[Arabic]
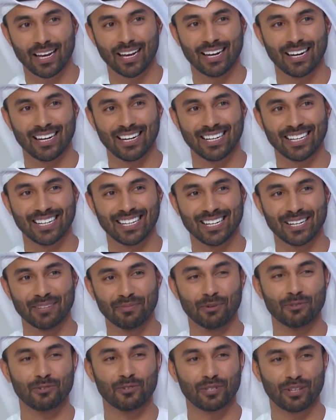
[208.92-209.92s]
اللي
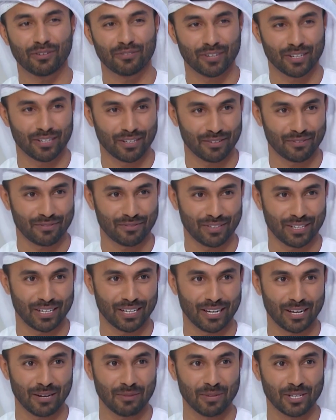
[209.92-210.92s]
موجودة
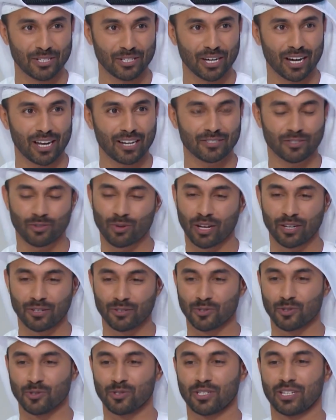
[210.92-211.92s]
في المجال سواء
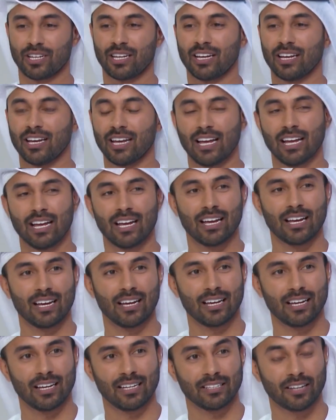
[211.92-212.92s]
نصوص
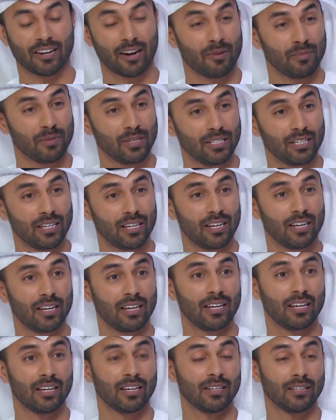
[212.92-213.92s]
آه، درامية
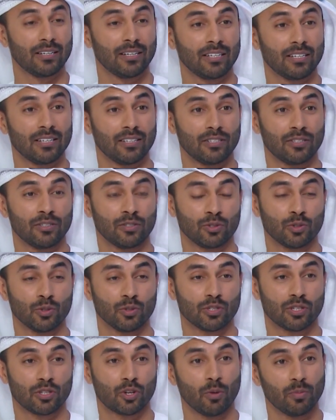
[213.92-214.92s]
آه،
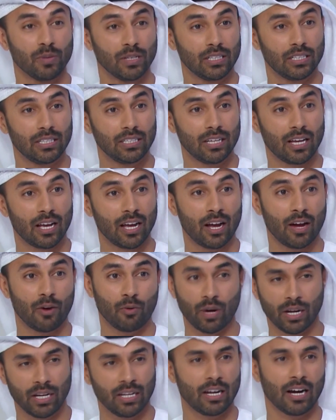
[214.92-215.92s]
نصوص كوميدية
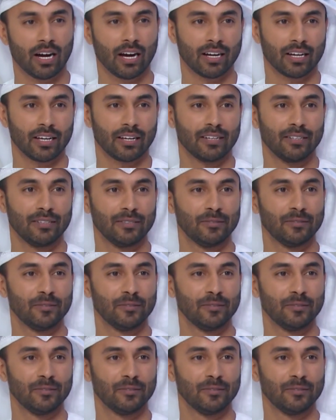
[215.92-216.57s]
وإلى آخره